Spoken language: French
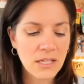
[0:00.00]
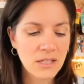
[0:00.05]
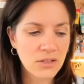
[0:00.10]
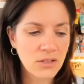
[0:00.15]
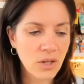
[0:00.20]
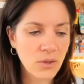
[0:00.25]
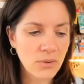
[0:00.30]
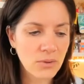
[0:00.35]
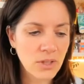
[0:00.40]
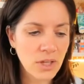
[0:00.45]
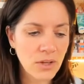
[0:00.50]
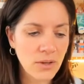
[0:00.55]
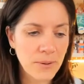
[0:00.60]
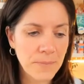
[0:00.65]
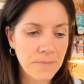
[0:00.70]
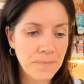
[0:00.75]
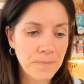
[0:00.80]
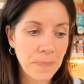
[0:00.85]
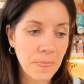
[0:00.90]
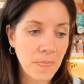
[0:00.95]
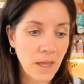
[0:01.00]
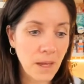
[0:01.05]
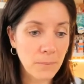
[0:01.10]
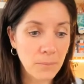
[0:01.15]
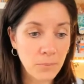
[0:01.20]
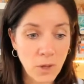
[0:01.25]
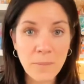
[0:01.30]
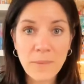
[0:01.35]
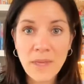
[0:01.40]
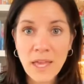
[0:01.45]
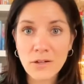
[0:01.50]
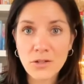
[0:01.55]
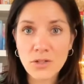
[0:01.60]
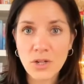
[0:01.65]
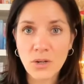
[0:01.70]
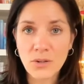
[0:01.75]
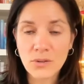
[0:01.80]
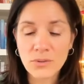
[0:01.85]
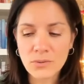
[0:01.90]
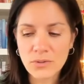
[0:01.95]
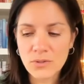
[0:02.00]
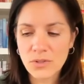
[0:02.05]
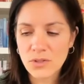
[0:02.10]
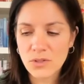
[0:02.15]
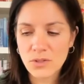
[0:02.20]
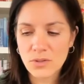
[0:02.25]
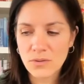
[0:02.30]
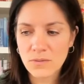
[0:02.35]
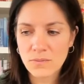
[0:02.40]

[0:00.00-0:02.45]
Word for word: Donc, euh, première chose,